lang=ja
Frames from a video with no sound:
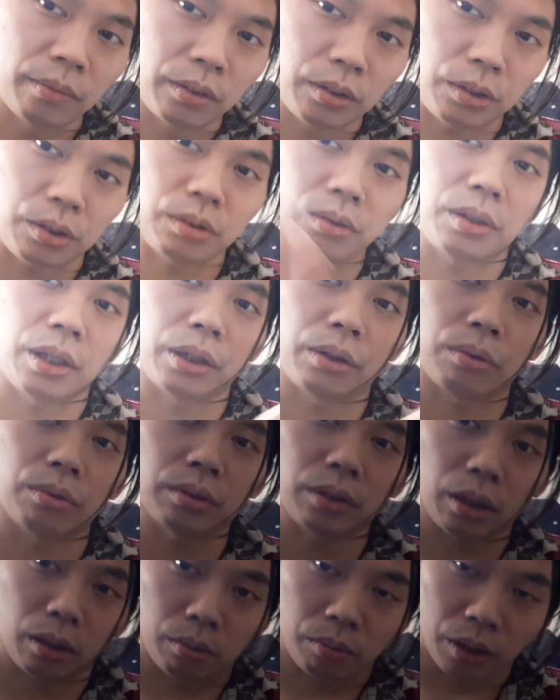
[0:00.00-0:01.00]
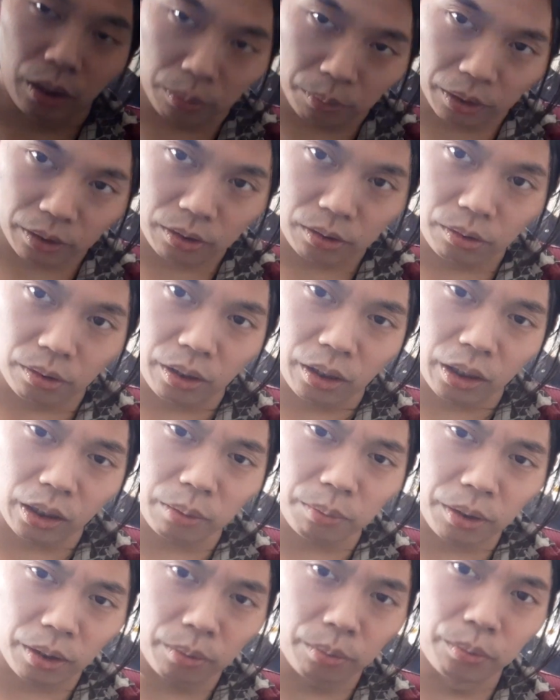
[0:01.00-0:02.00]
作った曲っていうのもあります。それが
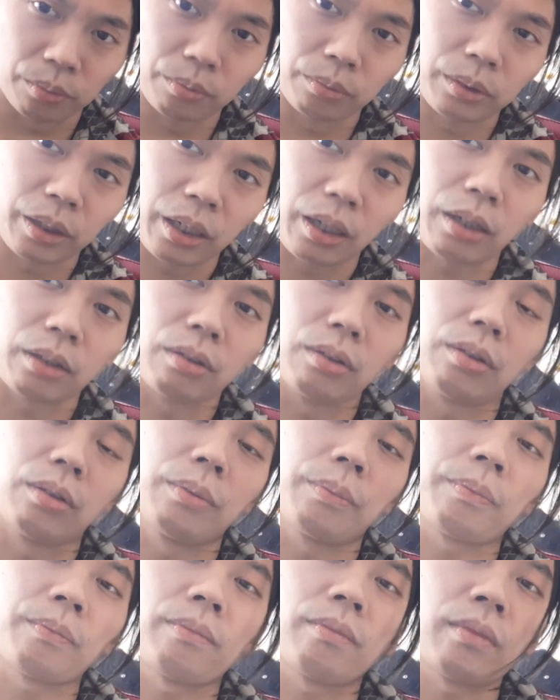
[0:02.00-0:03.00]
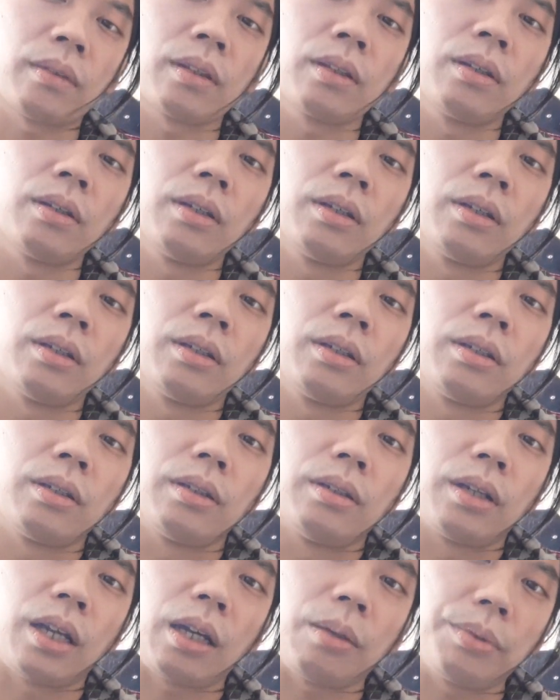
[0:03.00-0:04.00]
今ね、あの、
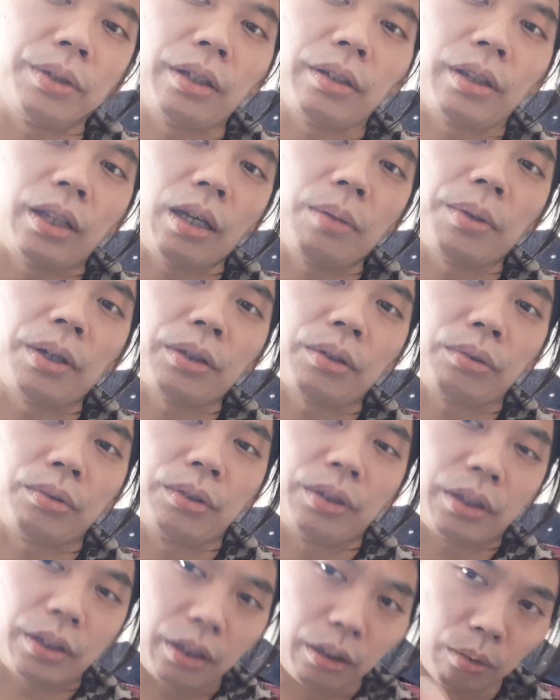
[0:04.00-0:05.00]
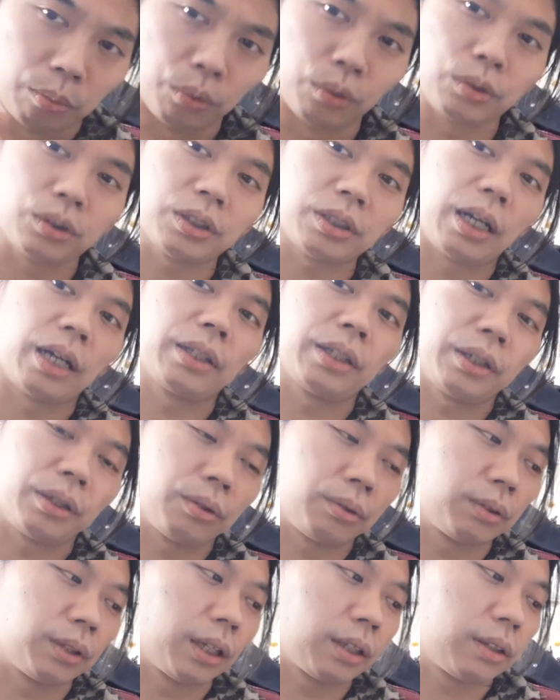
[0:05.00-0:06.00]
ライブでは定番曲になっているモンスターって
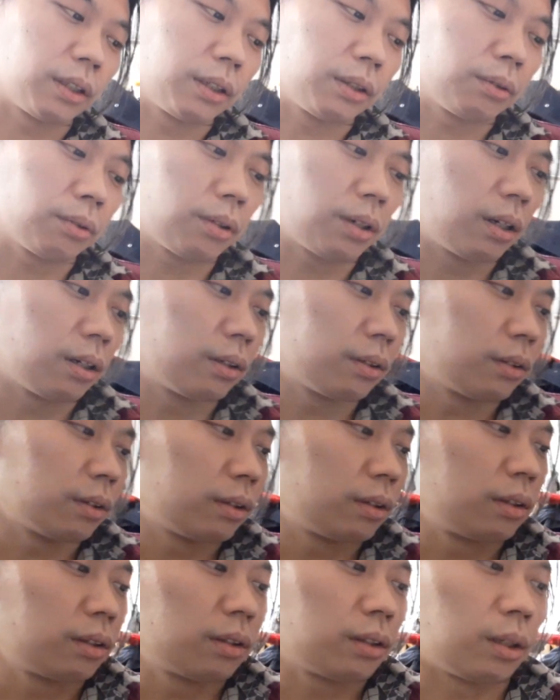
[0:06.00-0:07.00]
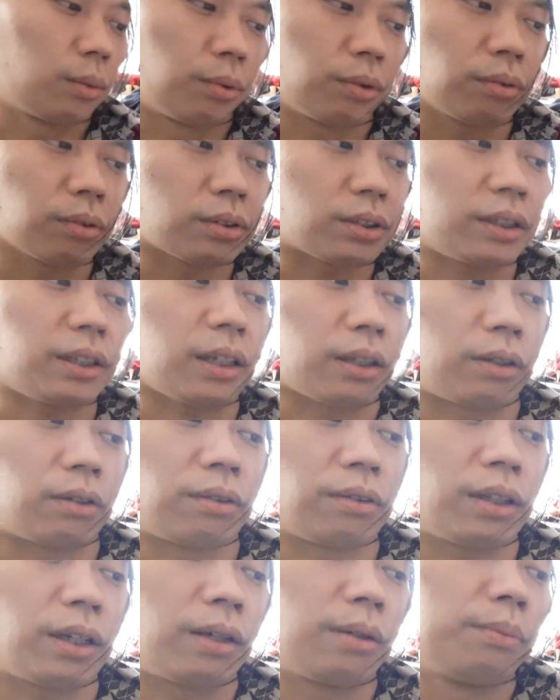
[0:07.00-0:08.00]
曲だったりとか。僕の好きな
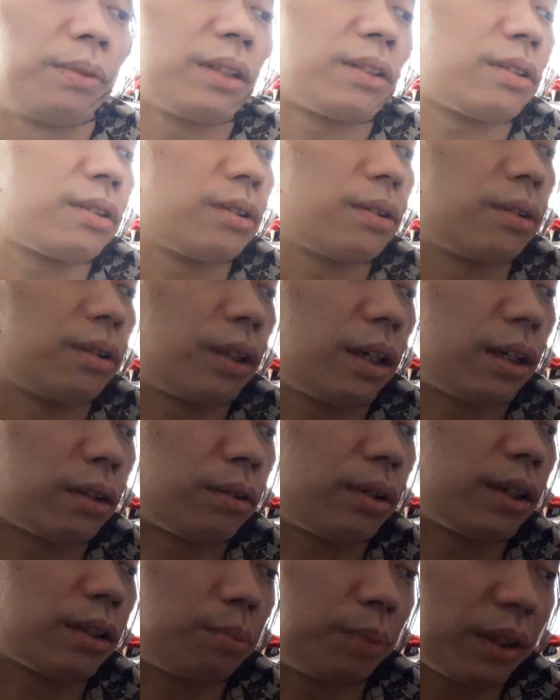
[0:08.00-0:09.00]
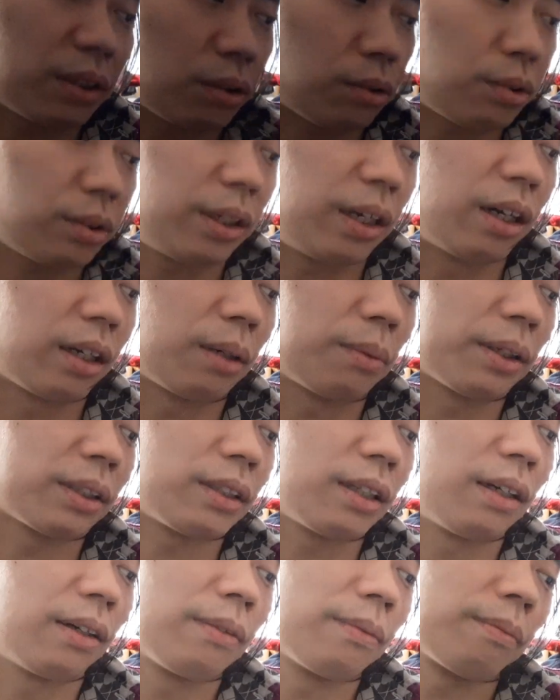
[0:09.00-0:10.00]
曲ね、3つね、とりあえずベスト3あげまし
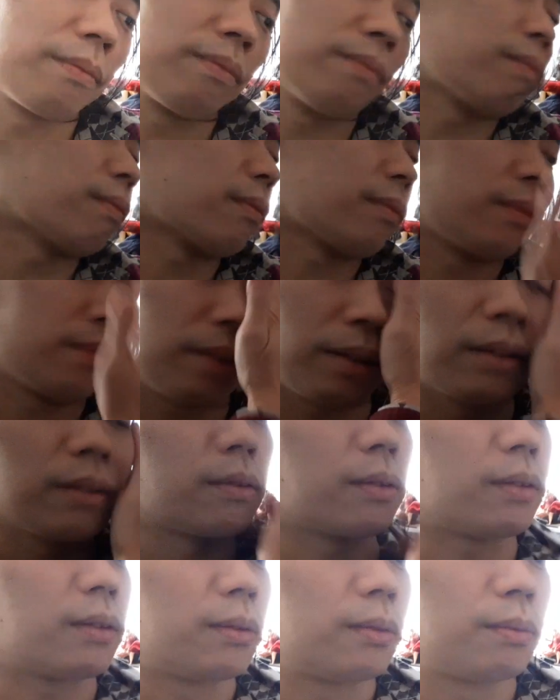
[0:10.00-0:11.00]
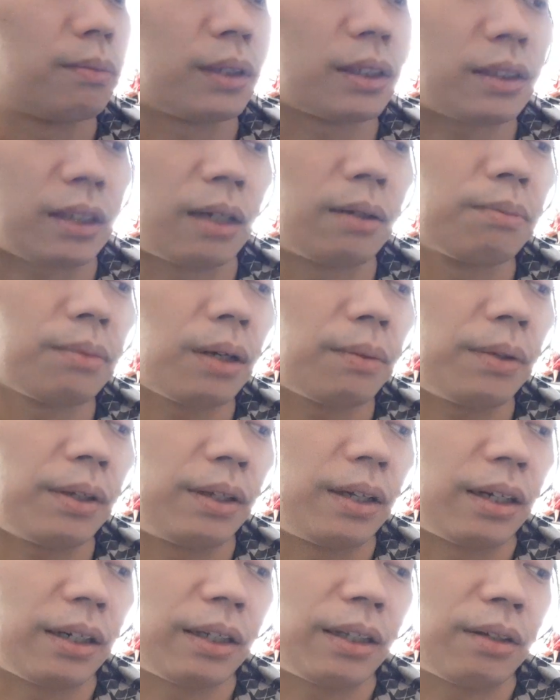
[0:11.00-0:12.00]
た。まあ3番目
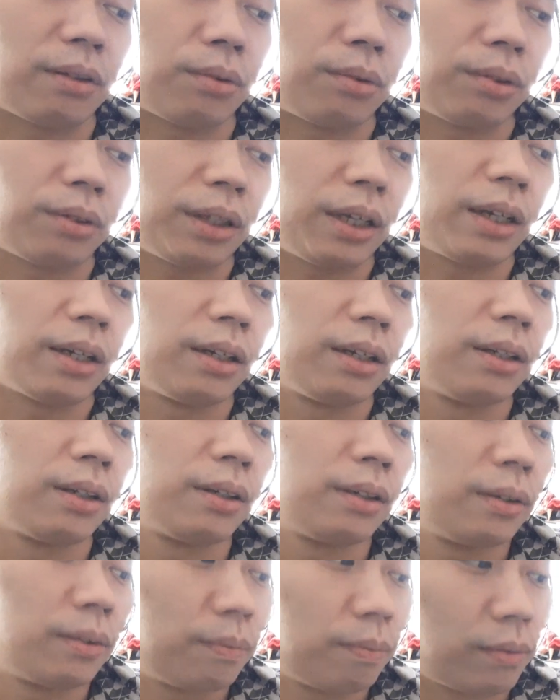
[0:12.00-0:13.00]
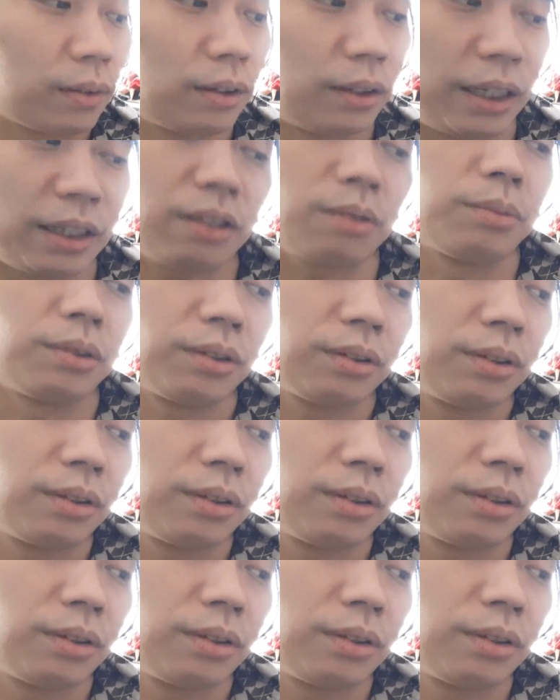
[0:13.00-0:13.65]
にあげたのはこのね、リズム。